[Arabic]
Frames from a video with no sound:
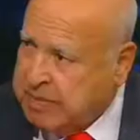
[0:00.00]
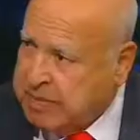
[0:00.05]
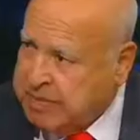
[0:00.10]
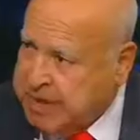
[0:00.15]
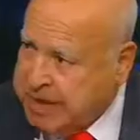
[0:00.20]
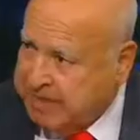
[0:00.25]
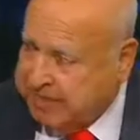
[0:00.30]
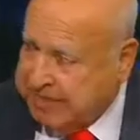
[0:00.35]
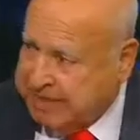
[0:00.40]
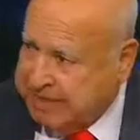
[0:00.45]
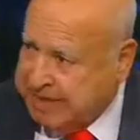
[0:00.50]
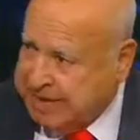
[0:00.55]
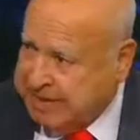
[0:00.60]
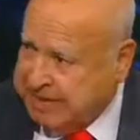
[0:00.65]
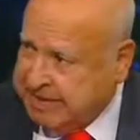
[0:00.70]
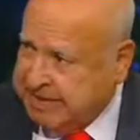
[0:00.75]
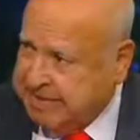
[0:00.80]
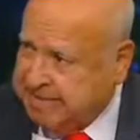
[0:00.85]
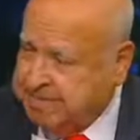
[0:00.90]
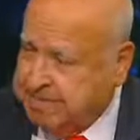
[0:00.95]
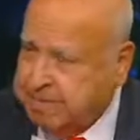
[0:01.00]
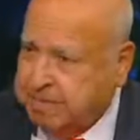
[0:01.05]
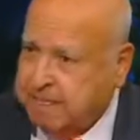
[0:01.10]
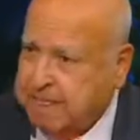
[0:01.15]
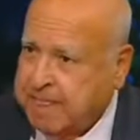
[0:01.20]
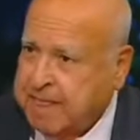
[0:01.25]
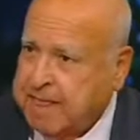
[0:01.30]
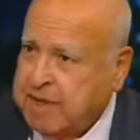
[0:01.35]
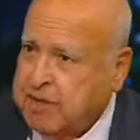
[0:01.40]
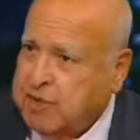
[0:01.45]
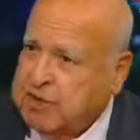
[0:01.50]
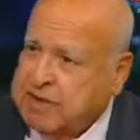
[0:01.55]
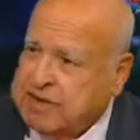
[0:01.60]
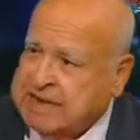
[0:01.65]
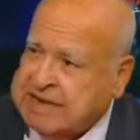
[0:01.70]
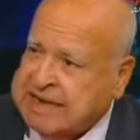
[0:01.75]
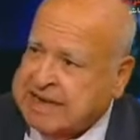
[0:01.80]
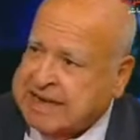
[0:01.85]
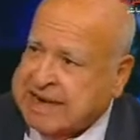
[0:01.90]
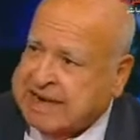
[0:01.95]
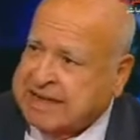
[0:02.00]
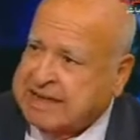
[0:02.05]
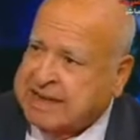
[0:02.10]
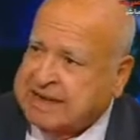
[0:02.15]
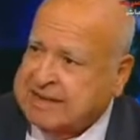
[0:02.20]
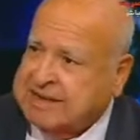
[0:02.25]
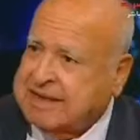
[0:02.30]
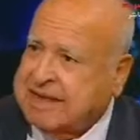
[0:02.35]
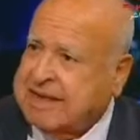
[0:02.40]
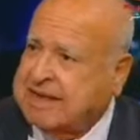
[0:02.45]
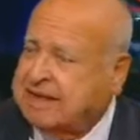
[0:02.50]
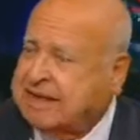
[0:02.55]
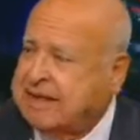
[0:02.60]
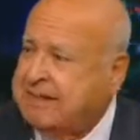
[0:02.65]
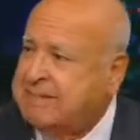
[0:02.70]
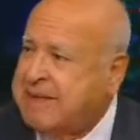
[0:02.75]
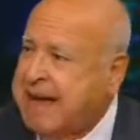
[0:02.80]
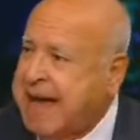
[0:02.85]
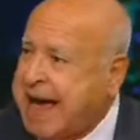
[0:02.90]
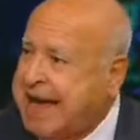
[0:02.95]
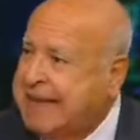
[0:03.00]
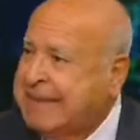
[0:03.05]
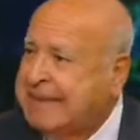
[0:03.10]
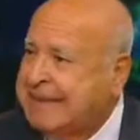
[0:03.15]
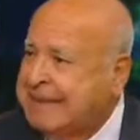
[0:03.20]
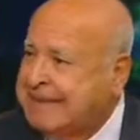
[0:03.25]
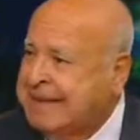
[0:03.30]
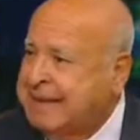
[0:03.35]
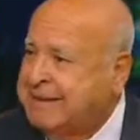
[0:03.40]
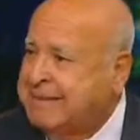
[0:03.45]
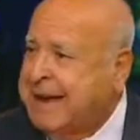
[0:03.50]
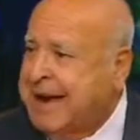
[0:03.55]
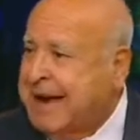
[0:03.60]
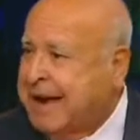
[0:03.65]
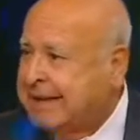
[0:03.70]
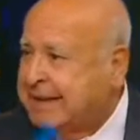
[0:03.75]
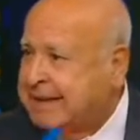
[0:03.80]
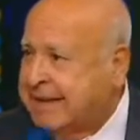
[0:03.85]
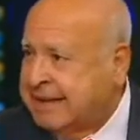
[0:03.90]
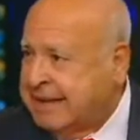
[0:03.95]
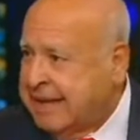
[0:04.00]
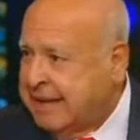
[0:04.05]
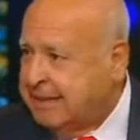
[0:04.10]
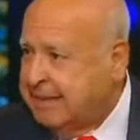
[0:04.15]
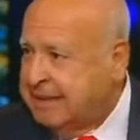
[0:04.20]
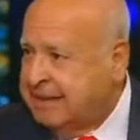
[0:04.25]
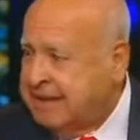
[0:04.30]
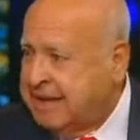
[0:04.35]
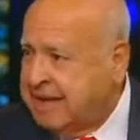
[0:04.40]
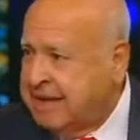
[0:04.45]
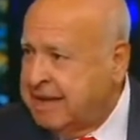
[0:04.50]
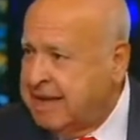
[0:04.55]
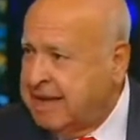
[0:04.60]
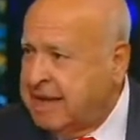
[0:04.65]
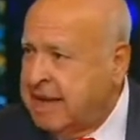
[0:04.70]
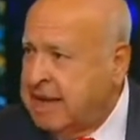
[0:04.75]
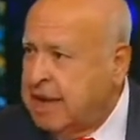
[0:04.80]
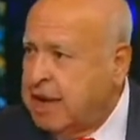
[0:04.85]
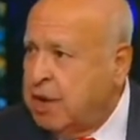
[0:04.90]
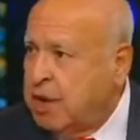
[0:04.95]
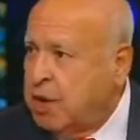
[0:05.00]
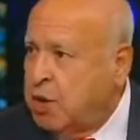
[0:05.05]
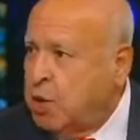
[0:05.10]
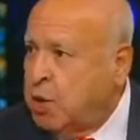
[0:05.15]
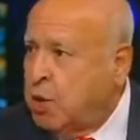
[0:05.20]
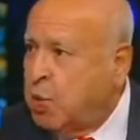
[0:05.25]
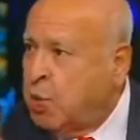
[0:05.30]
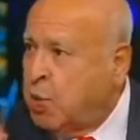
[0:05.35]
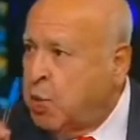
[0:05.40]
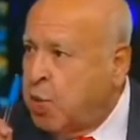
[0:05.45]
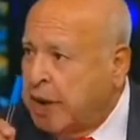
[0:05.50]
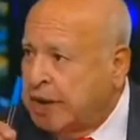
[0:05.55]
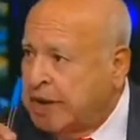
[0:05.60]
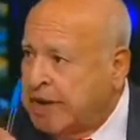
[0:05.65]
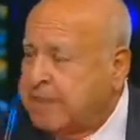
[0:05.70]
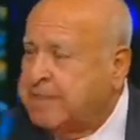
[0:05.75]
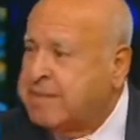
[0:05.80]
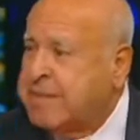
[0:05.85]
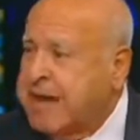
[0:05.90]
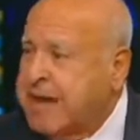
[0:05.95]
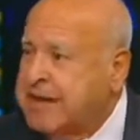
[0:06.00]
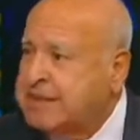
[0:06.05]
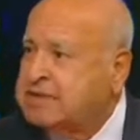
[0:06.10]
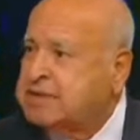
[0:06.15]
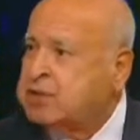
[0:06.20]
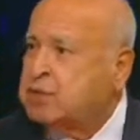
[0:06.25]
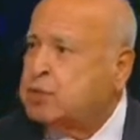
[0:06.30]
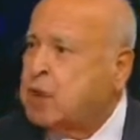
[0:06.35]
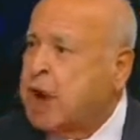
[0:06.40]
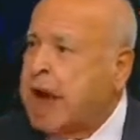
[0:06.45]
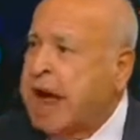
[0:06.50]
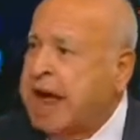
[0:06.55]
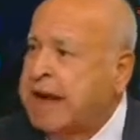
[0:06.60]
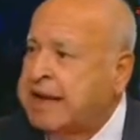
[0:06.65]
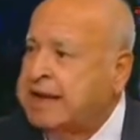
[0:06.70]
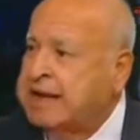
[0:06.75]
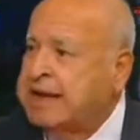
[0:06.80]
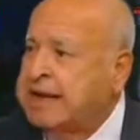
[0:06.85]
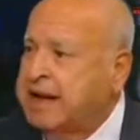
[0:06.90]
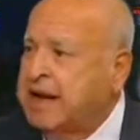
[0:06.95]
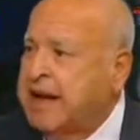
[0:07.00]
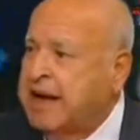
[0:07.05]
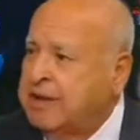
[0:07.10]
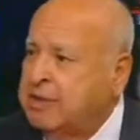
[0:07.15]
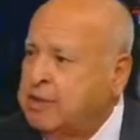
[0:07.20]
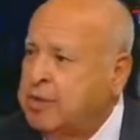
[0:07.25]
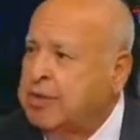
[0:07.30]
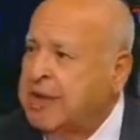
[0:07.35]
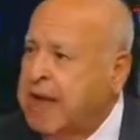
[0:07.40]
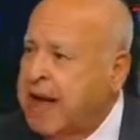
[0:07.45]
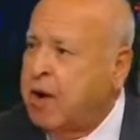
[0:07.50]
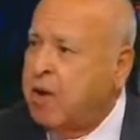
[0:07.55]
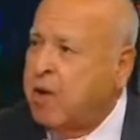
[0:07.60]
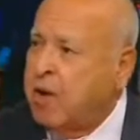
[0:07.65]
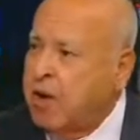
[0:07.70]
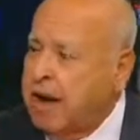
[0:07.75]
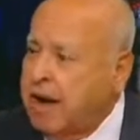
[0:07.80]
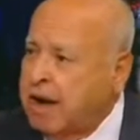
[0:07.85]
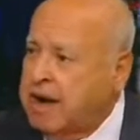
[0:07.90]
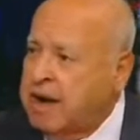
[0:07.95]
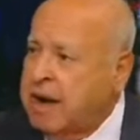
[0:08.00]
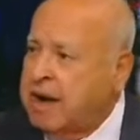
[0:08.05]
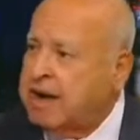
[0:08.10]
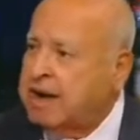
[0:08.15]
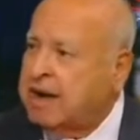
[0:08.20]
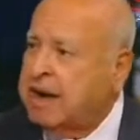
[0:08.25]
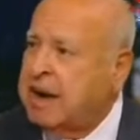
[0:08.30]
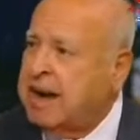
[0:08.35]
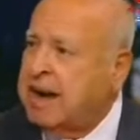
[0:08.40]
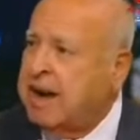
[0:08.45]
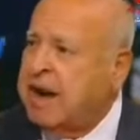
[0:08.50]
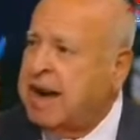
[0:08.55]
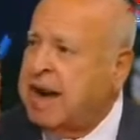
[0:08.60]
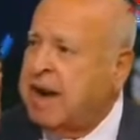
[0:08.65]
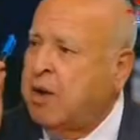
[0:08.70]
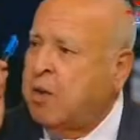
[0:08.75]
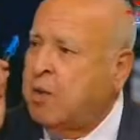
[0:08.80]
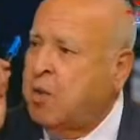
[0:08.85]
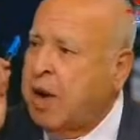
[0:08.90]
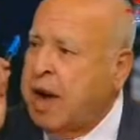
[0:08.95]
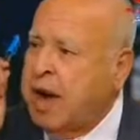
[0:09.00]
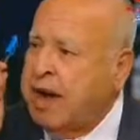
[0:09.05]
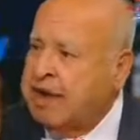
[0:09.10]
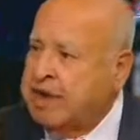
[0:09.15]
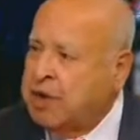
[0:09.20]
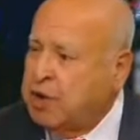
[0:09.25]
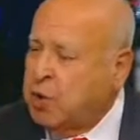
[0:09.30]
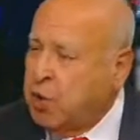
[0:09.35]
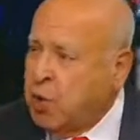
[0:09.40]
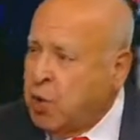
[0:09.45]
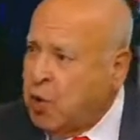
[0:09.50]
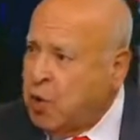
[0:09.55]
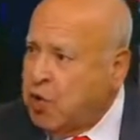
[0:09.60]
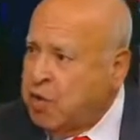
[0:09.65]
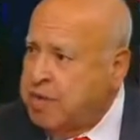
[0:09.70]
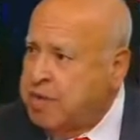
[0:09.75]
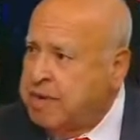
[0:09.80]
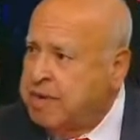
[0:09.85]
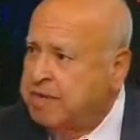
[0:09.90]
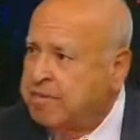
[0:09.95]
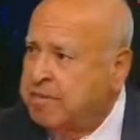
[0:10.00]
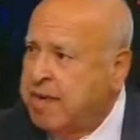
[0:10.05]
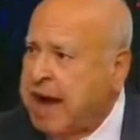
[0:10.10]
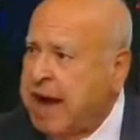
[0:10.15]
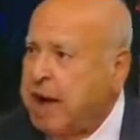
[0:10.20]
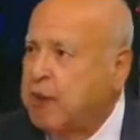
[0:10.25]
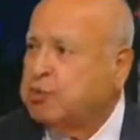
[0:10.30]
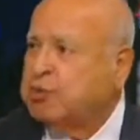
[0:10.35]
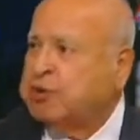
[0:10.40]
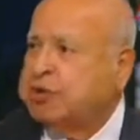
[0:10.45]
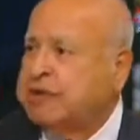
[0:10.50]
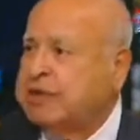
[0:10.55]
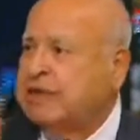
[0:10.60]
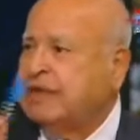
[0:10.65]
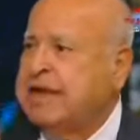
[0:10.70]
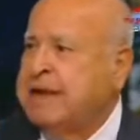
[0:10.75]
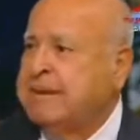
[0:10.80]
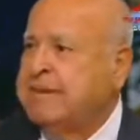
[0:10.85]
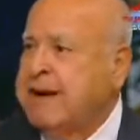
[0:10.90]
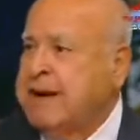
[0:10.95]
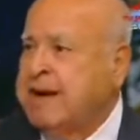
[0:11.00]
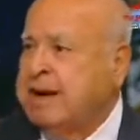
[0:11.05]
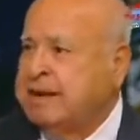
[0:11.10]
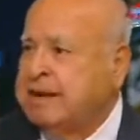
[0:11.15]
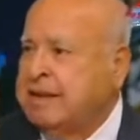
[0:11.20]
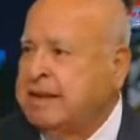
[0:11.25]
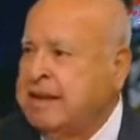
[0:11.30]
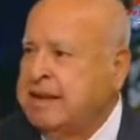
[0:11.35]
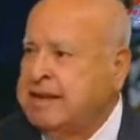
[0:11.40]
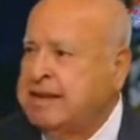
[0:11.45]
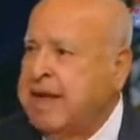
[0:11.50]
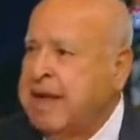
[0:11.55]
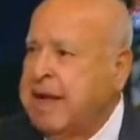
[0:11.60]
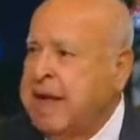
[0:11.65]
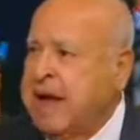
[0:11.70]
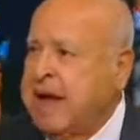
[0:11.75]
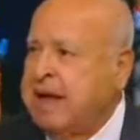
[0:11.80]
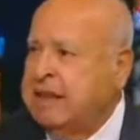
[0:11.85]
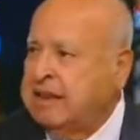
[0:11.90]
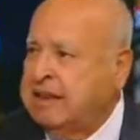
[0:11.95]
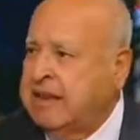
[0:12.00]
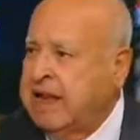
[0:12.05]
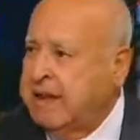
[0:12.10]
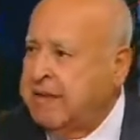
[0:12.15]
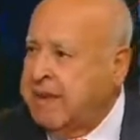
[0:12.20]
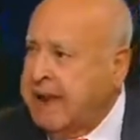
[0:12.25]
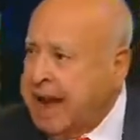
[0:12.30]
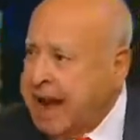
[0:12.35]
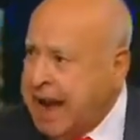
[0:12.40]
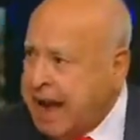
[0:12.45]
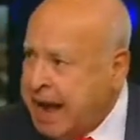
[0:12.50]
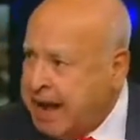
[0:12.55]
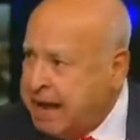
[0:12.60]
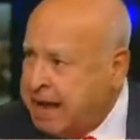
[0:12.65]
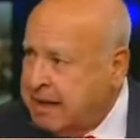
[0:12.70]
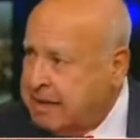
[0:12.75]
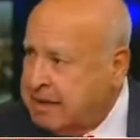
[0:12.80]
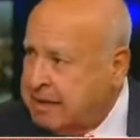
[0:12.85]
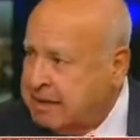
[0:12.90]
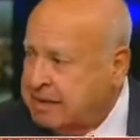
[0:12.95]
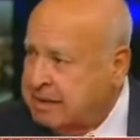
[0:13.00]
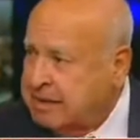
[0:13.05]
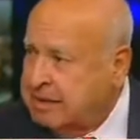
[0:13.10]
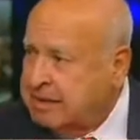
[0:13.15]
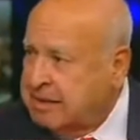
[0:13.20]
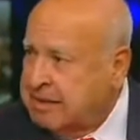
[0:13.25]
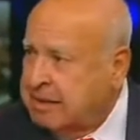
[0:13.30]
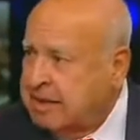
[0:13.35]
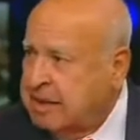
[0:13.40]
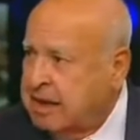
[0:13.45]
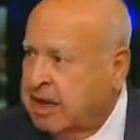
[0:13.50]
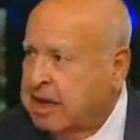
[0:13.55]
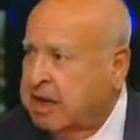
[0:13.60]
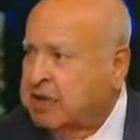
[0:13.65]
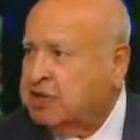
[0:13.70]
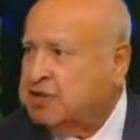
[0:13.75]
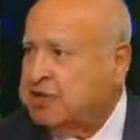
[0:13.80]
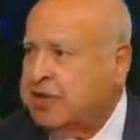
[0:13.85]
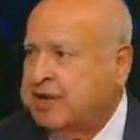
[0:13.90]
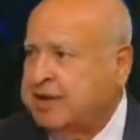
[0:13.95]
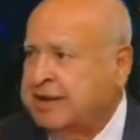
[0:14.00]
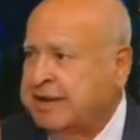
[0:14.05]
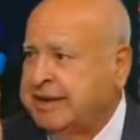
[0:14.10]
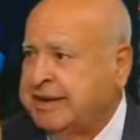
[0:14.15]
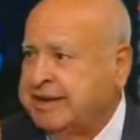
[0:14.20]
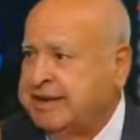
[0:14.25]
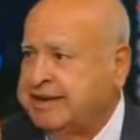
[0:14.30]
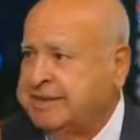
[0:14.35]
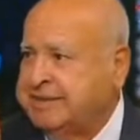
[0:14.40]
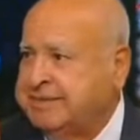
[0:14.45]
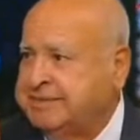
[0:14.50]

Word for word: 100% إيه. إيه. ولذلك على اثرها تم حل الجماعه الى الابد مم. ولم يصدر اي قانون او قرار او اي حكم بعوده الجماعه الى الابد الجماعه غير شرعيه